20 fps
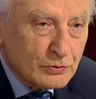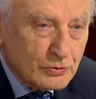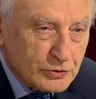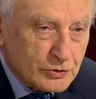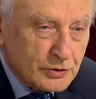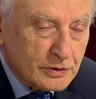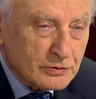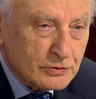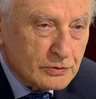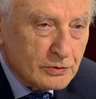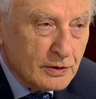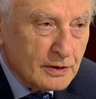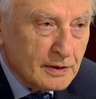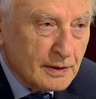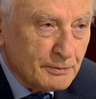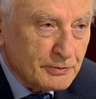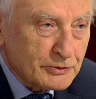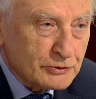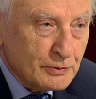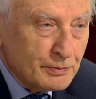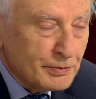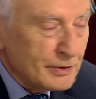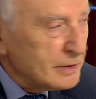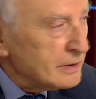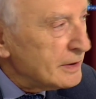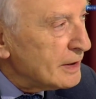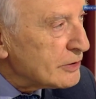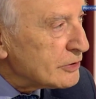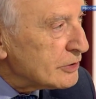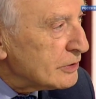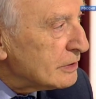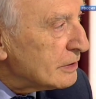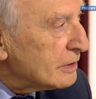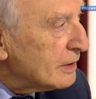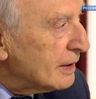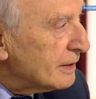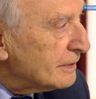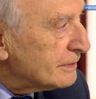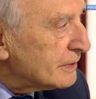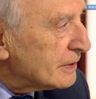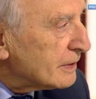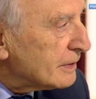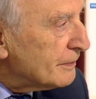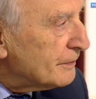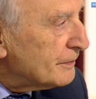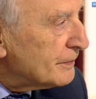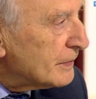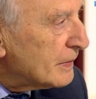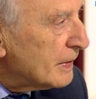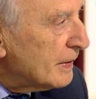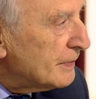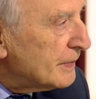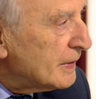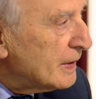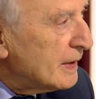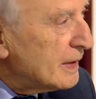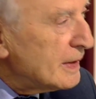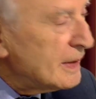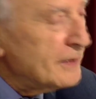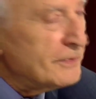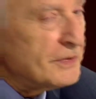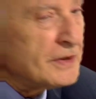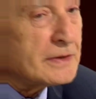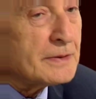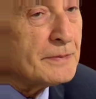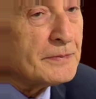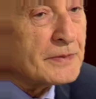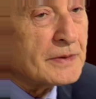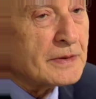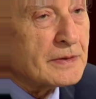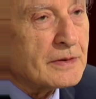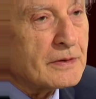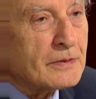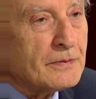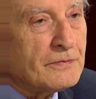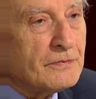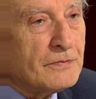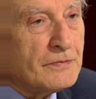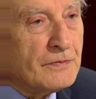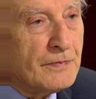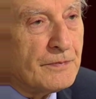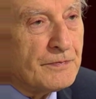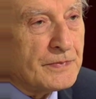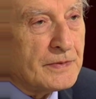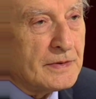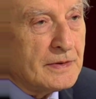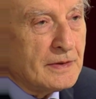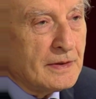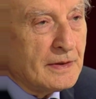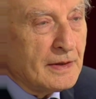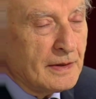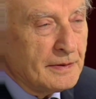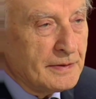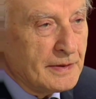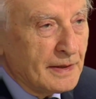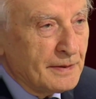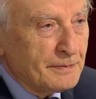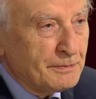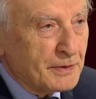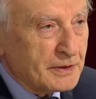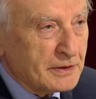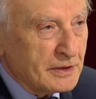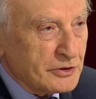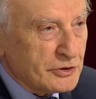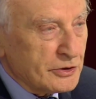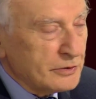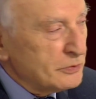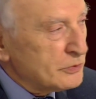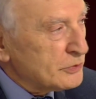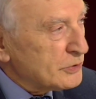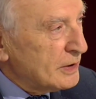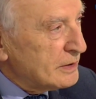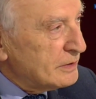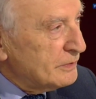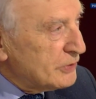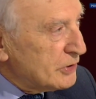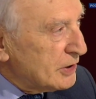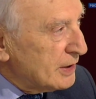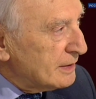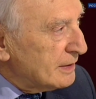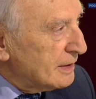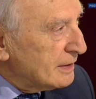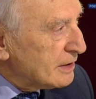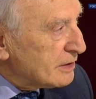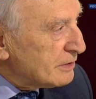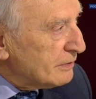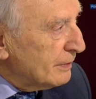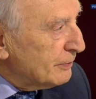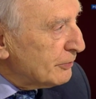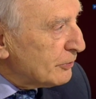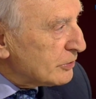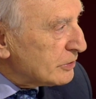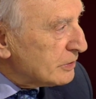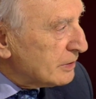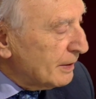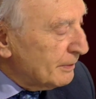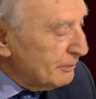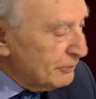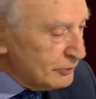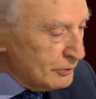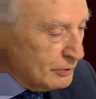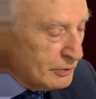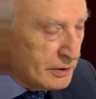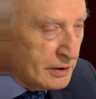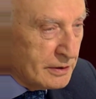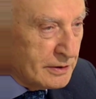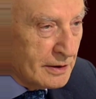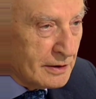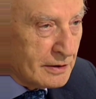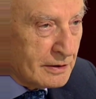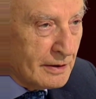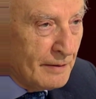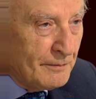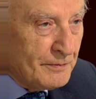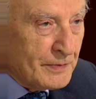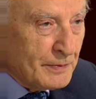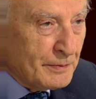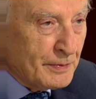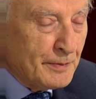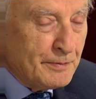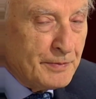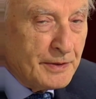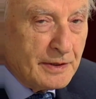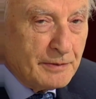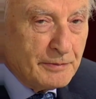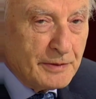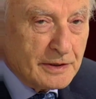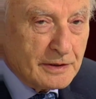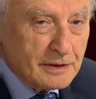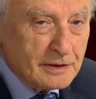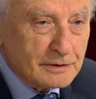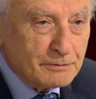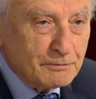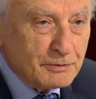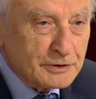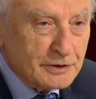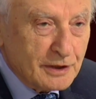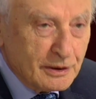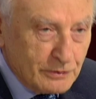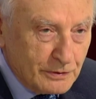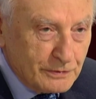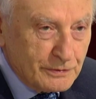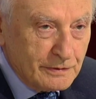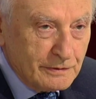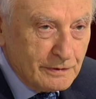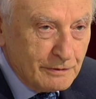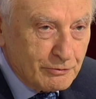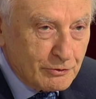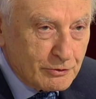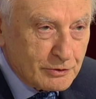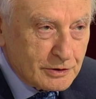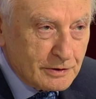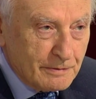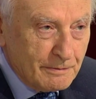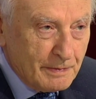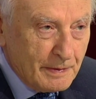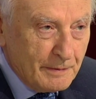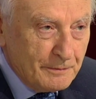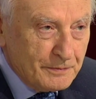тоже, что она поступила неожиданно для автора – и в этом я, я продолжаю уже отвечать на наш вопрос. Я буду это делать попеременно с постановкой вопросов.